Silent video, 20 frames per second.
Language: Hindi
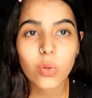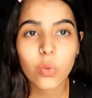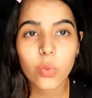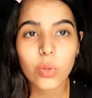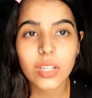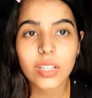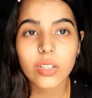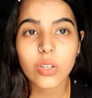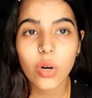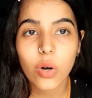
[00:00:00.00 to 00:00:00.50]

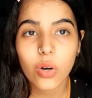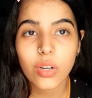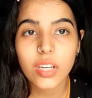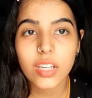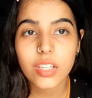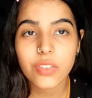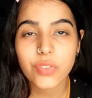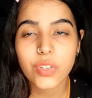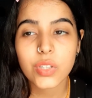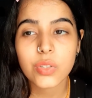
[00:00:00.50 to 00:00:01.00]
गोइंग ऑन
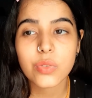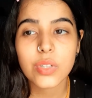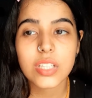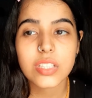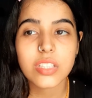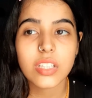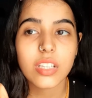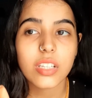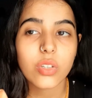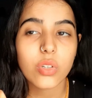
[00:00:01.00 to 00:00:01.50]
एंड इफ यू
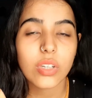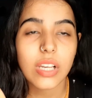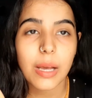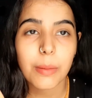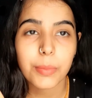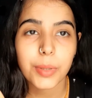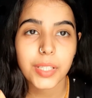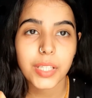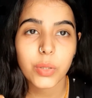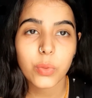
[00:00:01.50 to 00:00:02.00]
इंटरेस्टेड इन
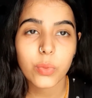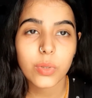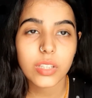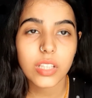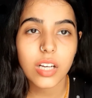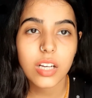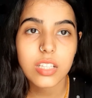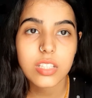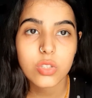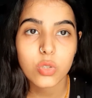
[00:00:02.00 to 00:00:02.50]
कोलेबरेटिंग विद
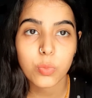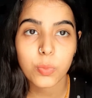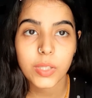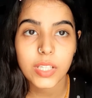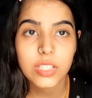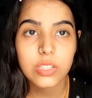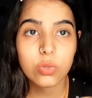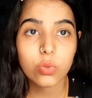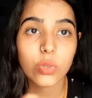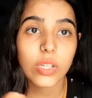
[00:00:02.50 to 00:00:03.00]
अस सो
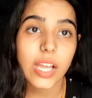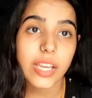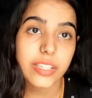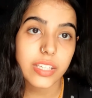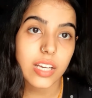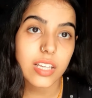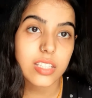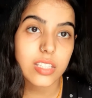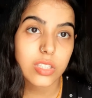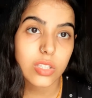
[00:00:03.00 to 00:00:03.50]
प्लीज़ डू लेट
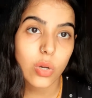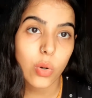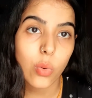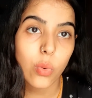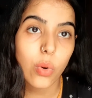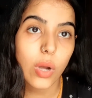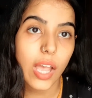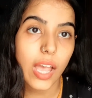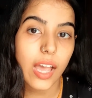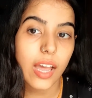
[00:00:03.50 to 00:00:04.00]
अस नो
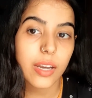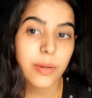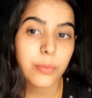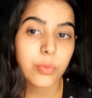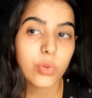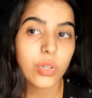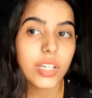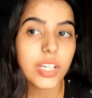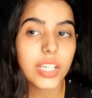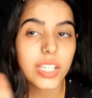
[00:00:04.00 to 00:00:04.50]
एंड
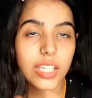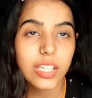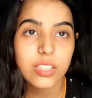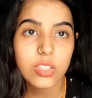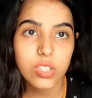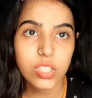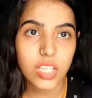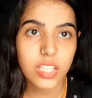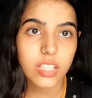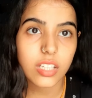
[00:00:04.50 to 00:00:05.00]
पूरी
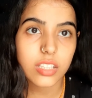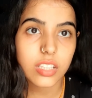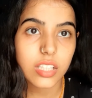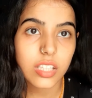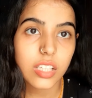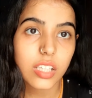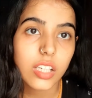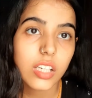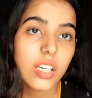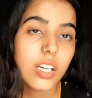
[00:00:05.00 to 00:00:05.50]
डिटेल्स के अंदर
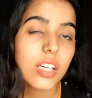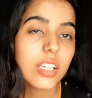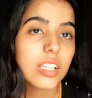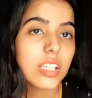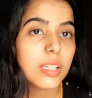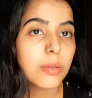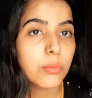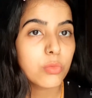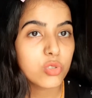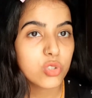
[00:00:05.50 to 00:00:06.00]
थी
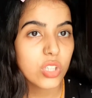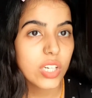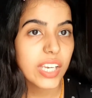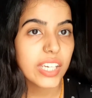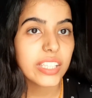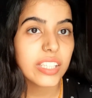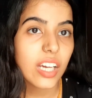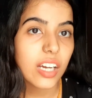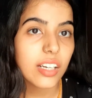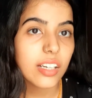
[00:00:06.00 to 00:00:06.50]
कि मुझे लाइक
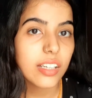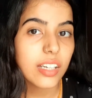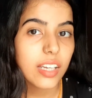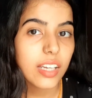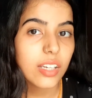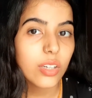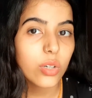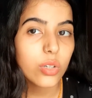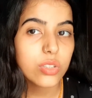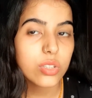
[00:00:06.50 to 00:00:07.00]
like, क्या करना
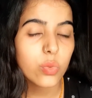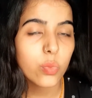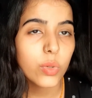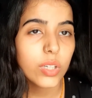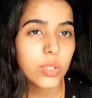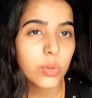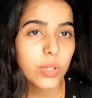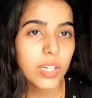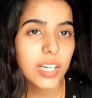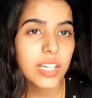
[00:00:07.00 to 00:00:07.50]
है कौन सा
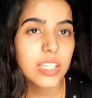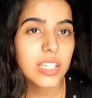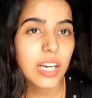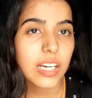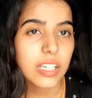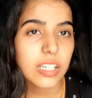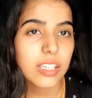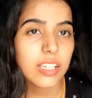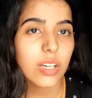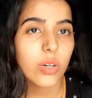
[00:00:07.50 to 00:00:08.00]
वीडियो है
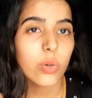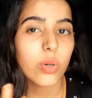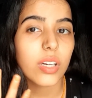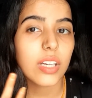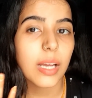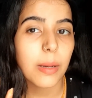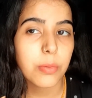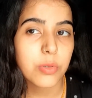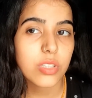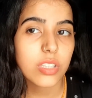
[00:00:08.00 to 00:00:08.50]
टाइटल क्या होगा
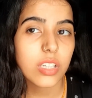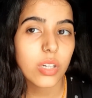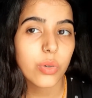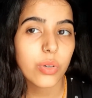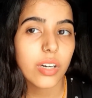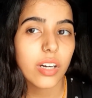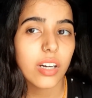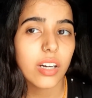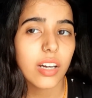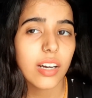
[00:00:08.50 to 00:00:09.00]
कैप्शन क्या
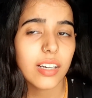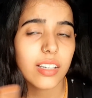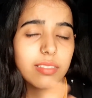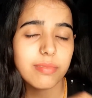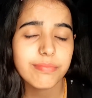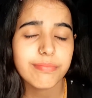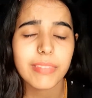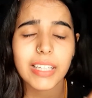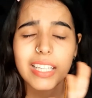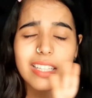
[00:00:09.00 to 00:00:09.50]
होगा एंड
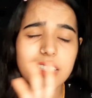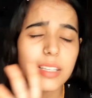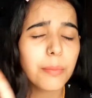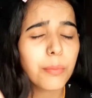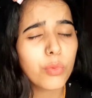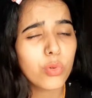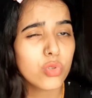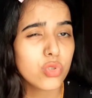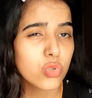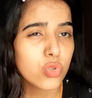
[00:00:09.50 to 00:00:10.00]
लाइक like,
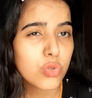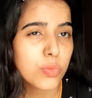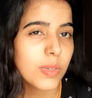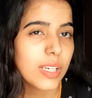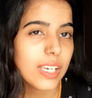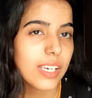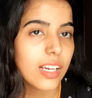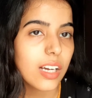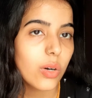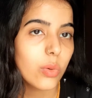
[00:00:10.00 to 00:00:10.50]
सब कुछ उसमें
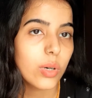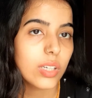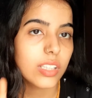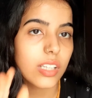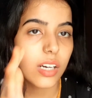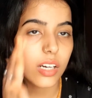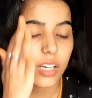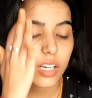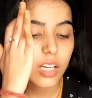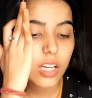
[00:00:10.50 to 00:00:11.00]
लिखा हुआ
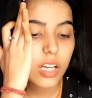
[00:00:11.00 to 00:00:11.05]
था